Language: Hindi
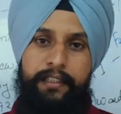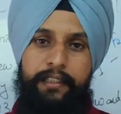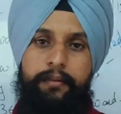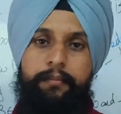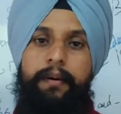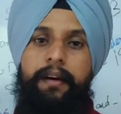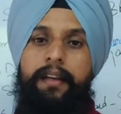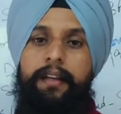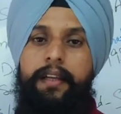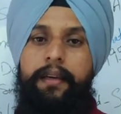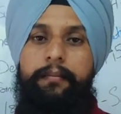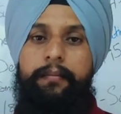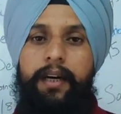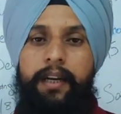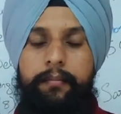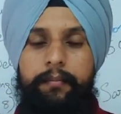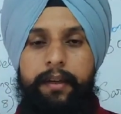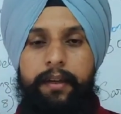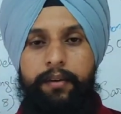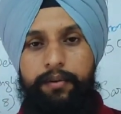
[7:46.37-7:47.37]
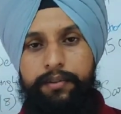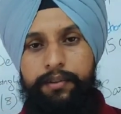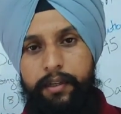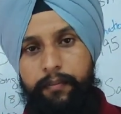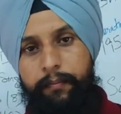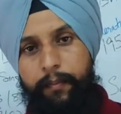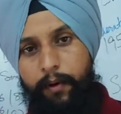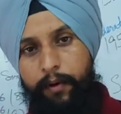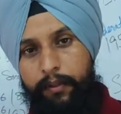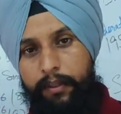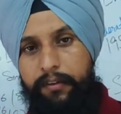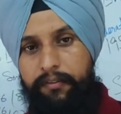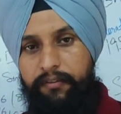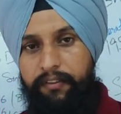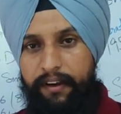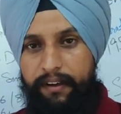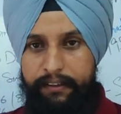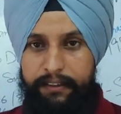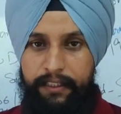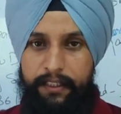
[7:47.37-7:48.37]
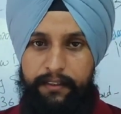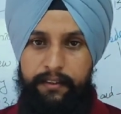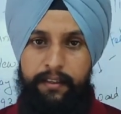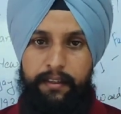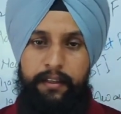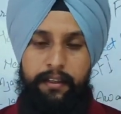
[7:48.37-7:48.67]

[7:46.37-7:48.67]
बास्केटबॉल के बारे में कुछ इंपॉर्टेंट फैक्ट